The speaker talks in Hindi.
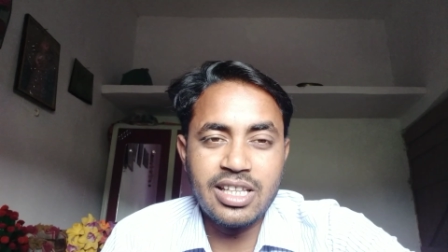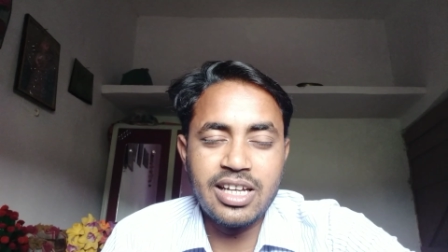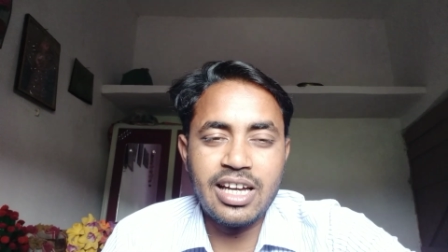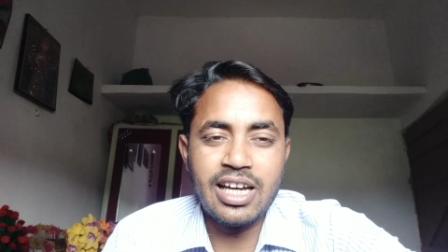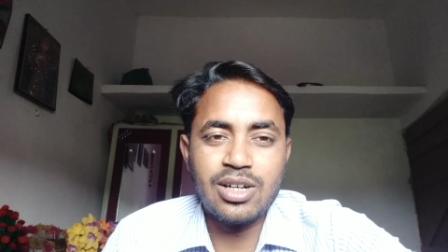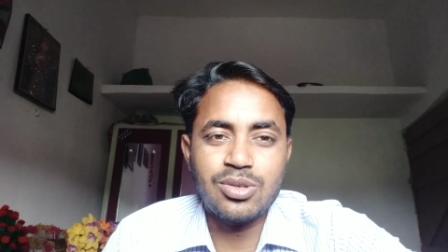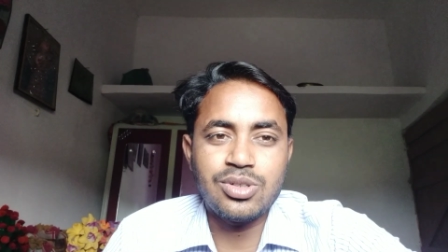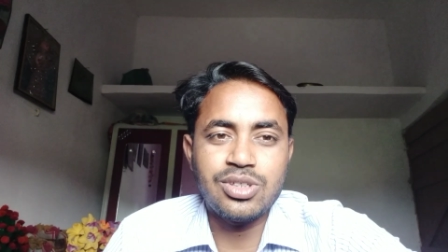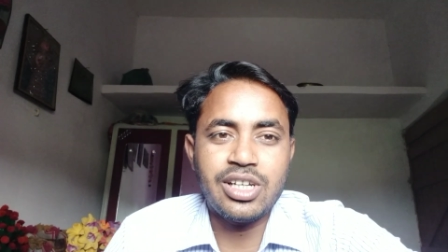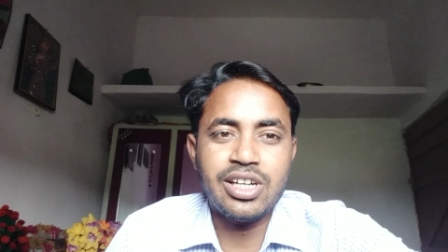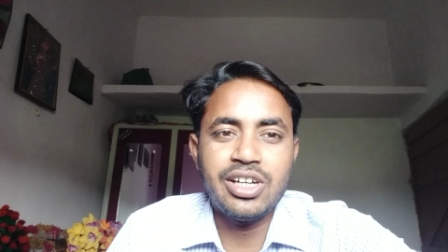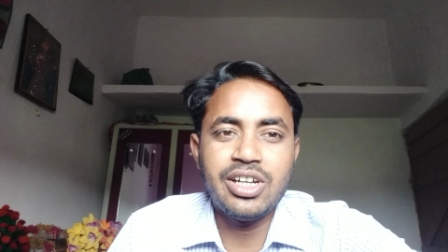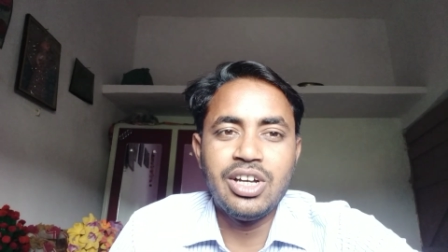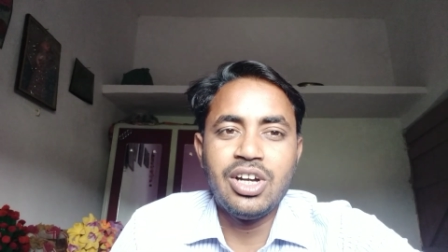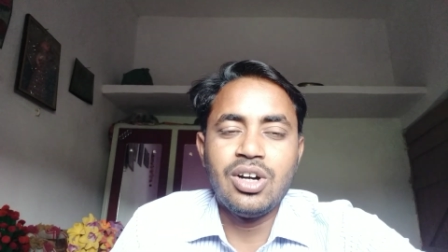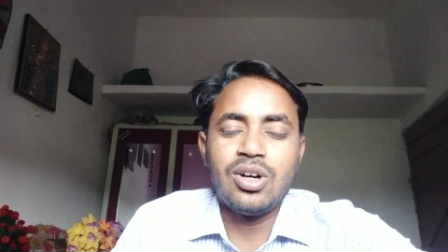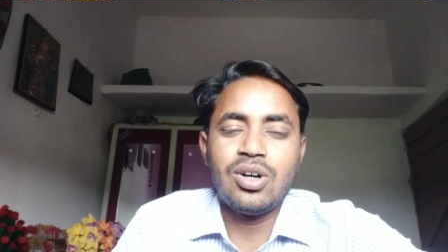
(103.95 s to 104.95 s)
तैयार हो जाए
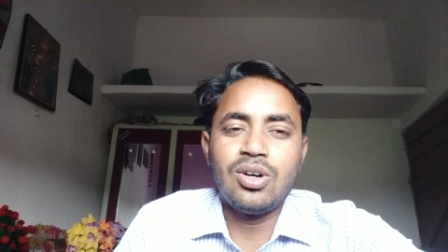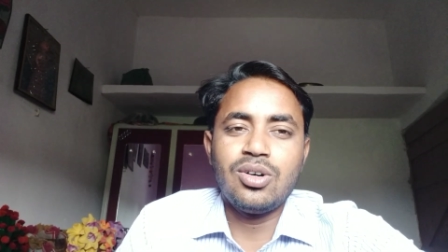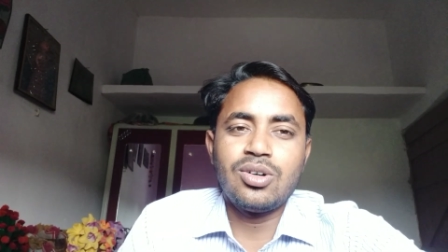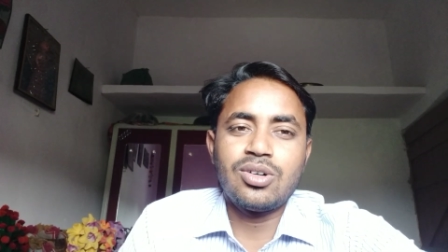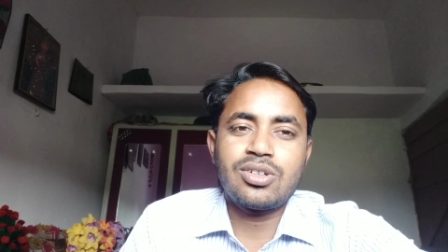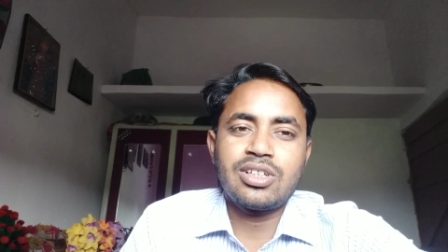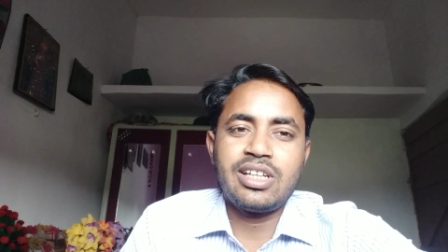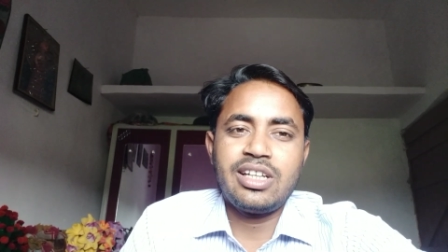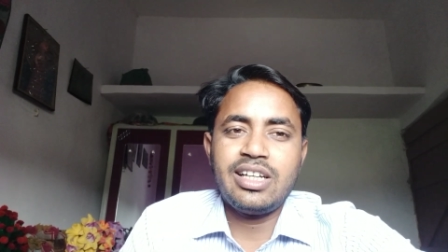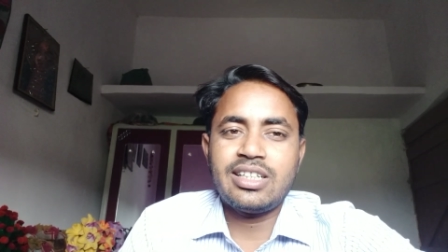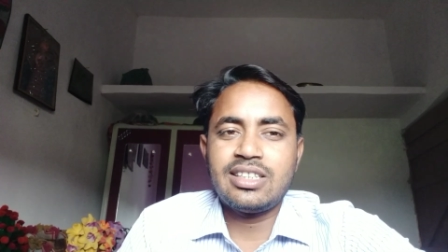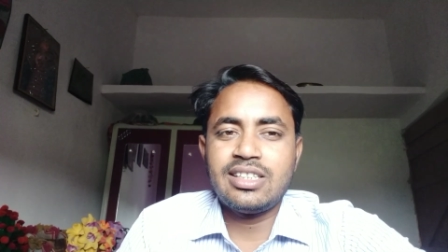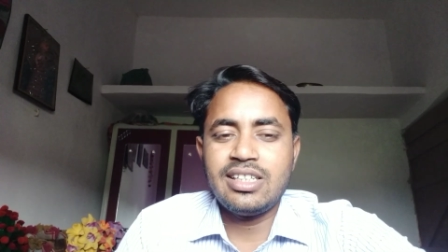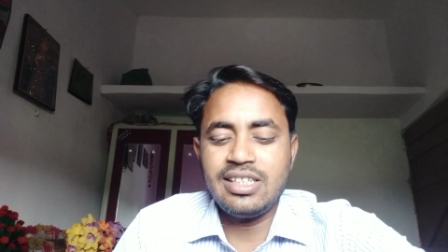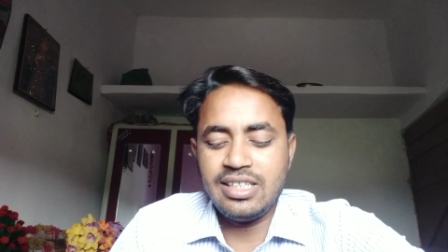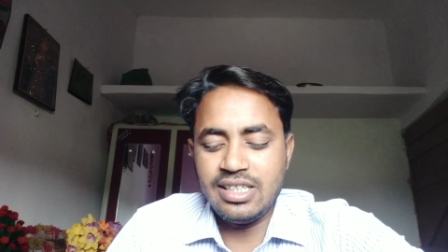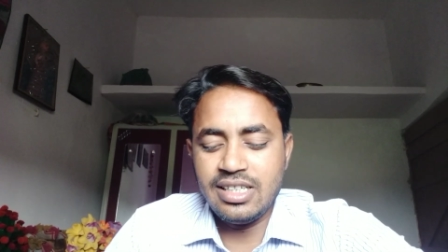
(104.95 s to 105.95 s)
और एक
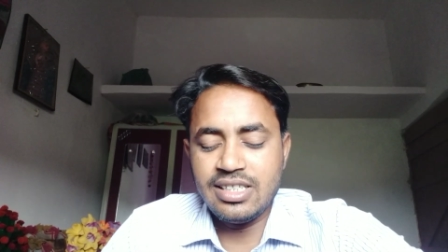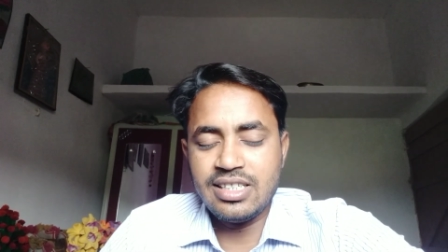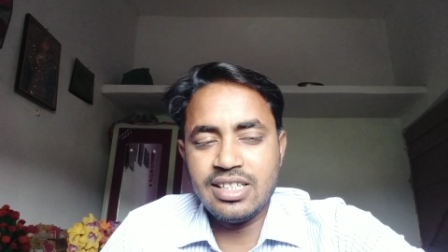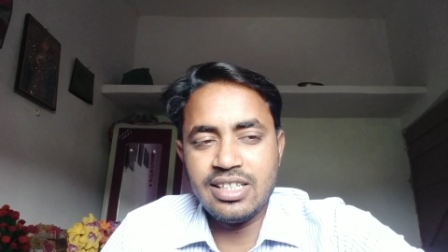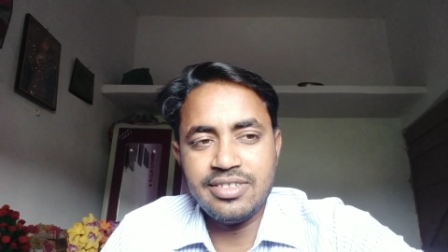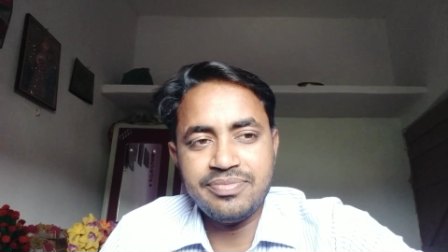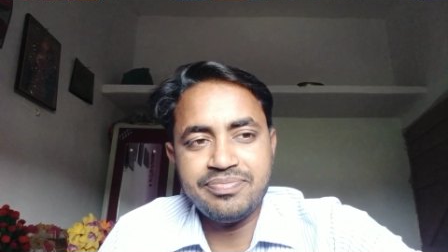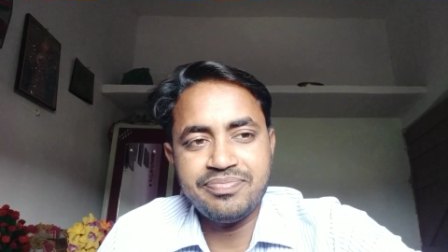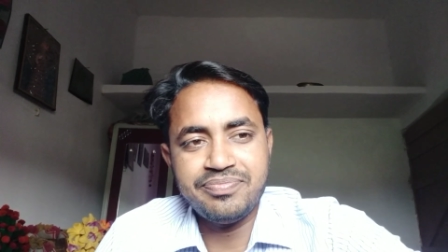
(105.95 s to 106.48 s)
तरीके से